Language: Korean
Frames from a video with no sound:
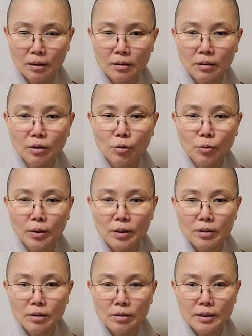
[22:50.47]
그러기
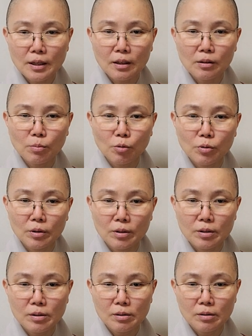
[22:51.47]
위해서 책을 보는
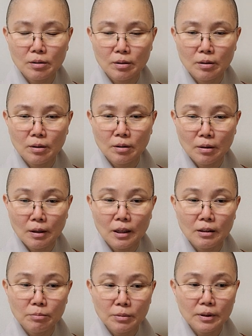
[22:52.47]
것은
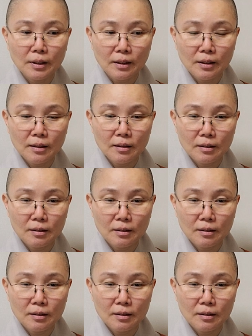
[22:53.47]
아닙니다.